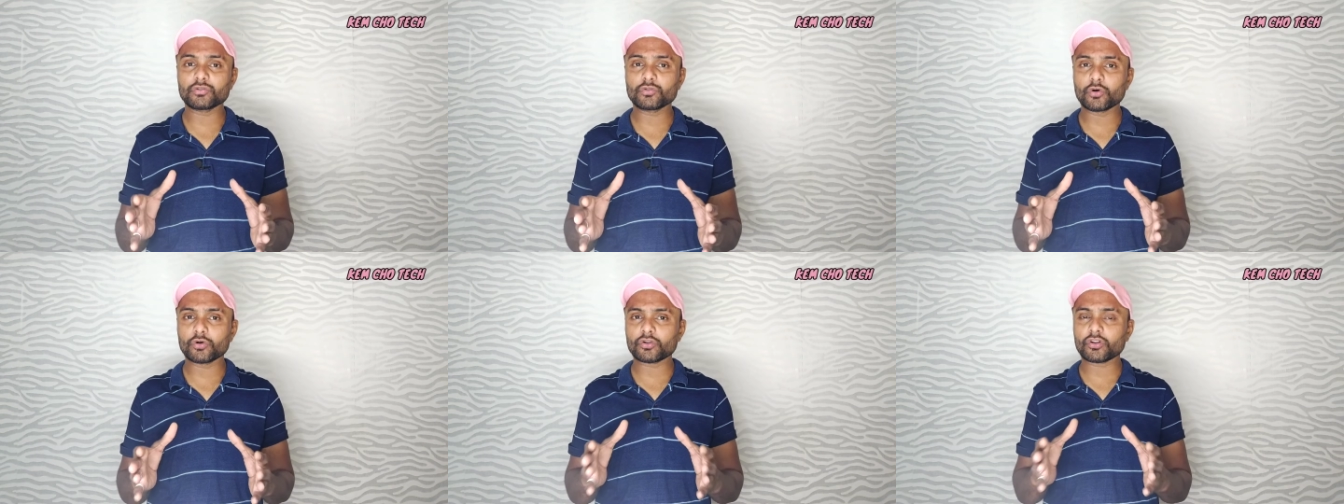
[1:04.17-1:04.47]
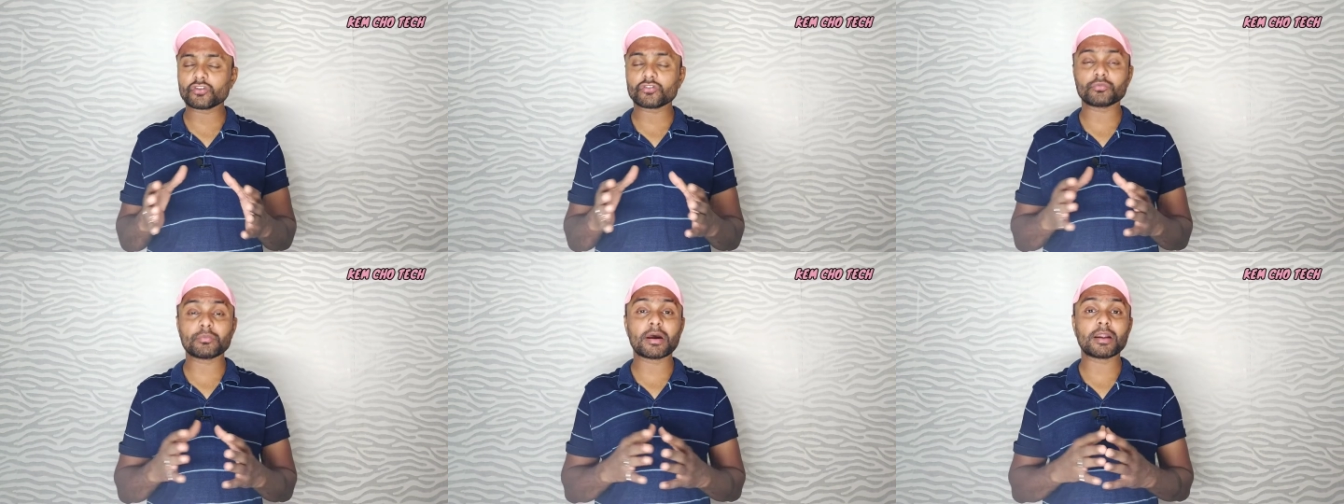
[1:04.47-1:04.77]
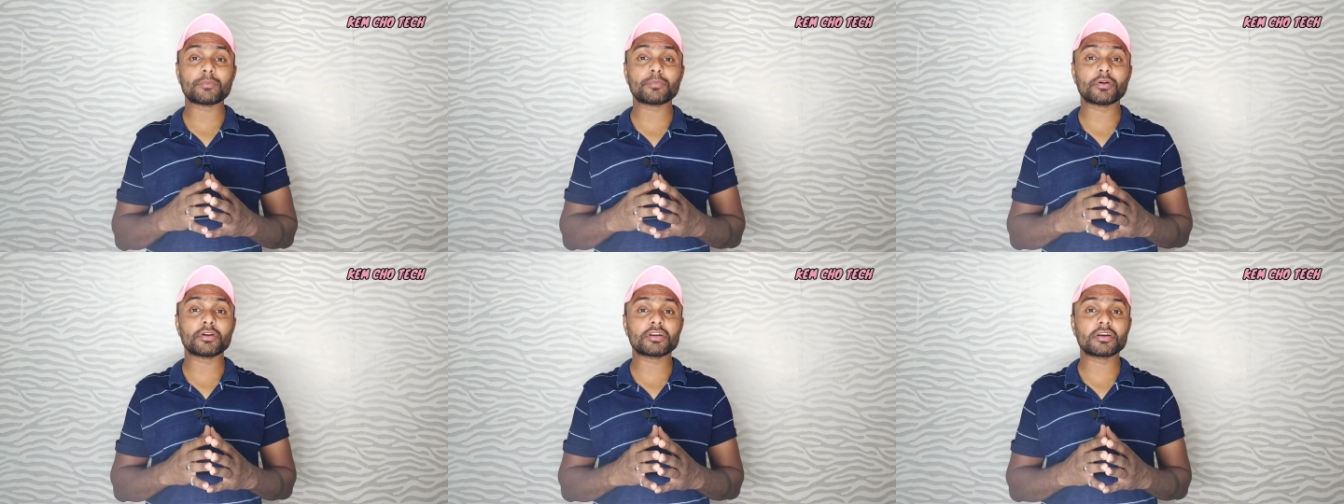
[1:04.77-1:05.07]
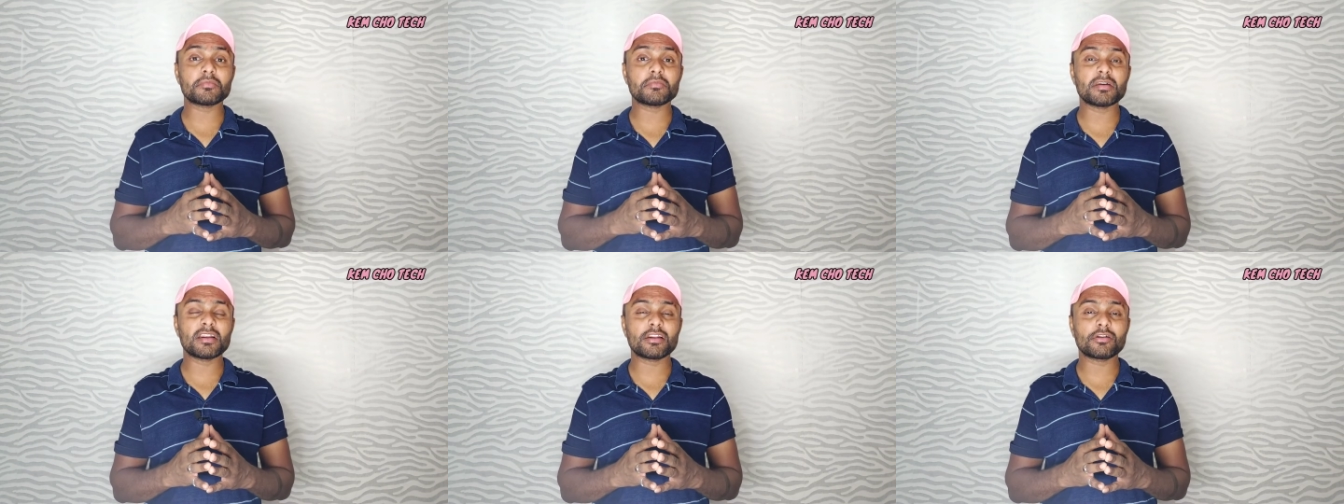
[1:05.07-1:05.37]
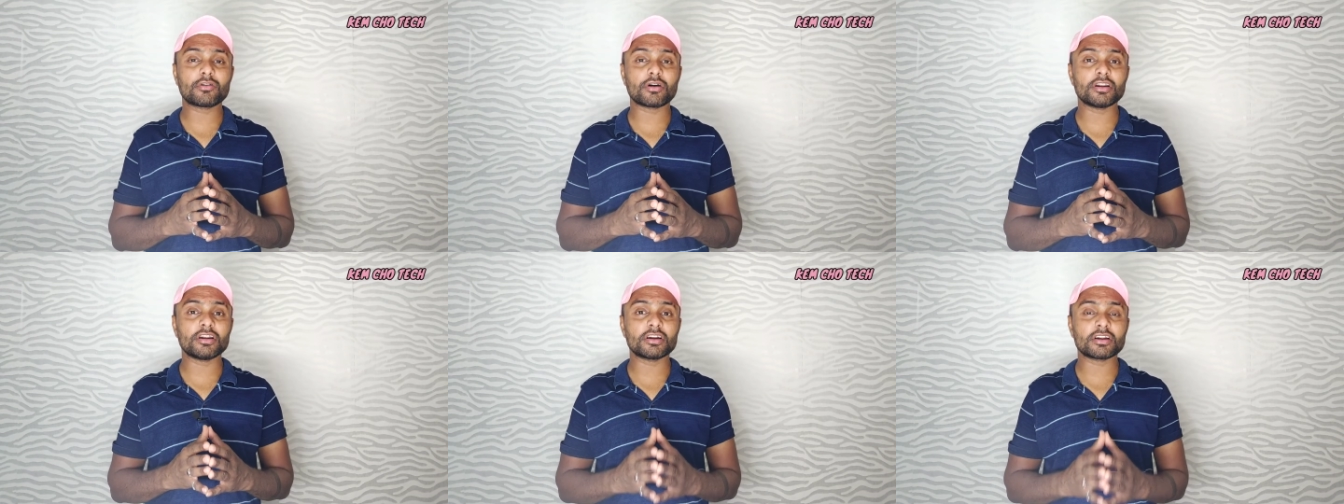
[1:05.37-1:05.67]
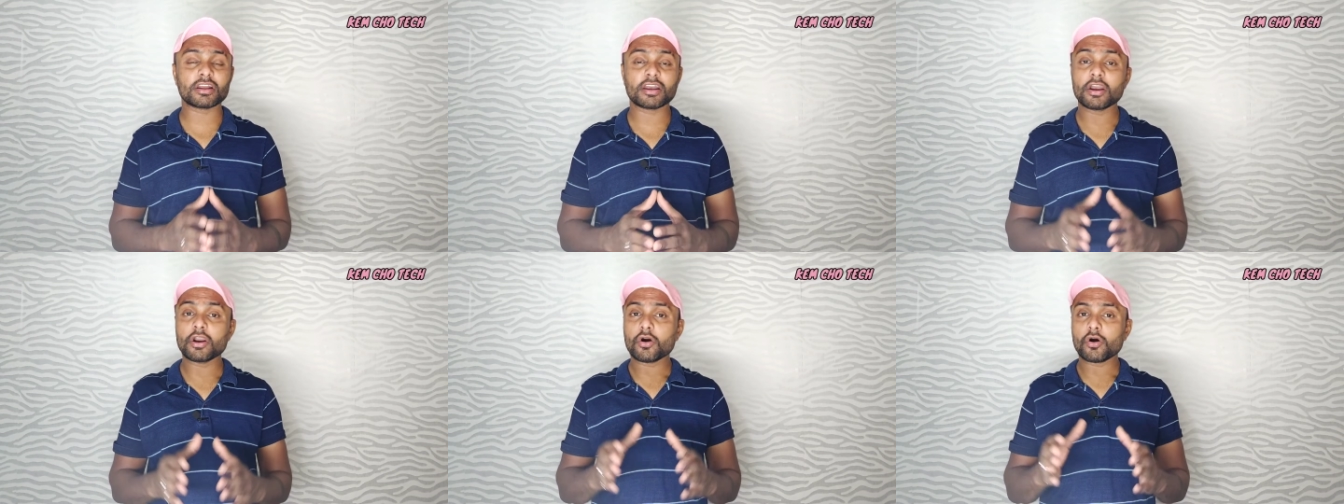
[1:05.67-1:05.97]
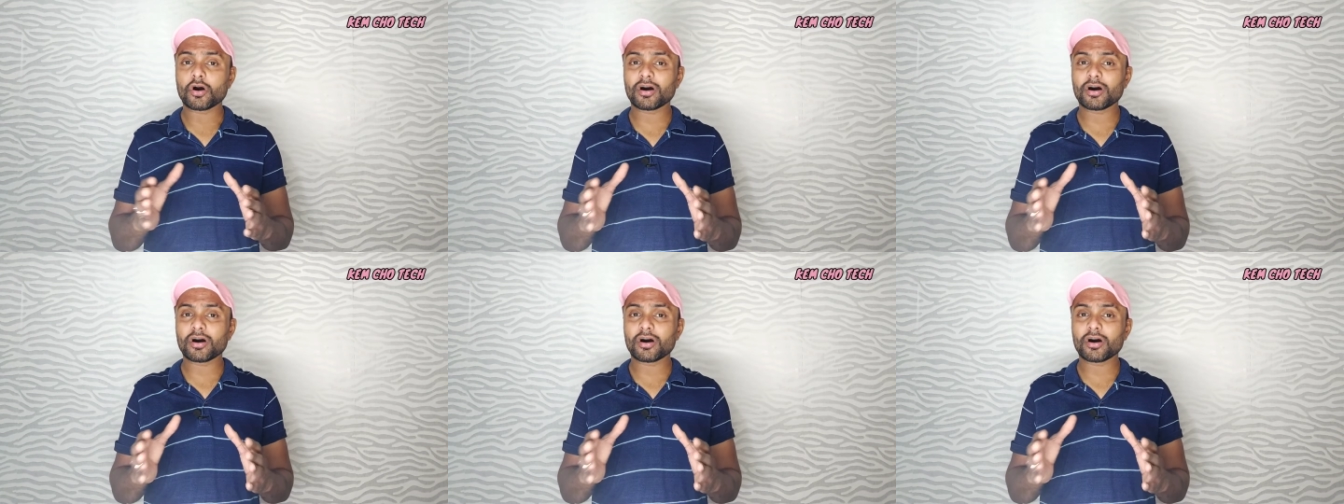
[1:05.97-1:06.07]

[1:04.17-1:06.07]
इन दोनों स्मार्टफोन की बिल्ड क्वालिटी